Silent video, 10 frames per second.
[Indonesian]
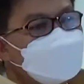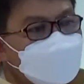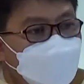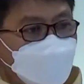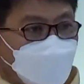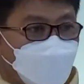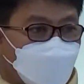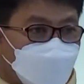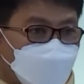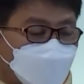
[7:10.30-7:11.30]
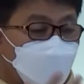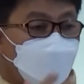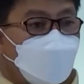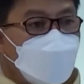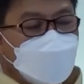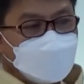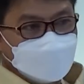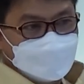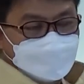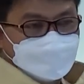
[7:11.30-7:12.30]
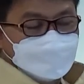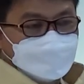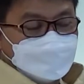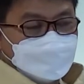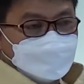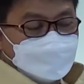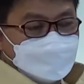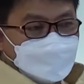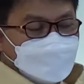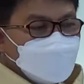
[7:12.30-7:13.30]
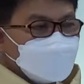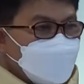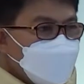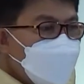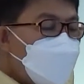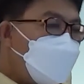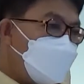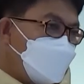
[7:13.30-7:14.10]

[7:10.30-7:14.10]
sebagai orang tua yang tidak